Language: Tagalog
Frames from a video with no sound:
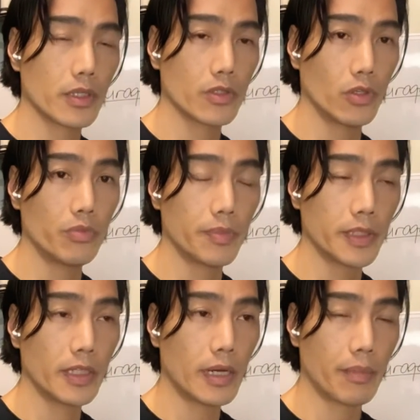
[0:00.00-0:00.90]
sa lumipad
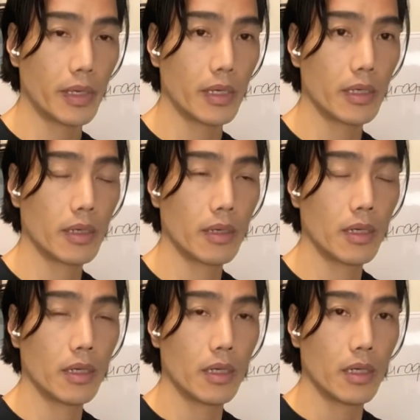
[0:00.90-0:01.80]
na kami,
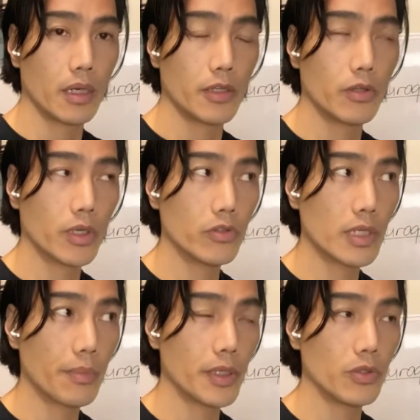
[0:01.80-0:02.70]
yung ano
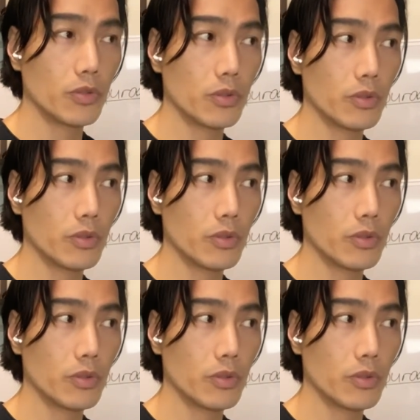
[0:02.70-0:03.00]
namin, yung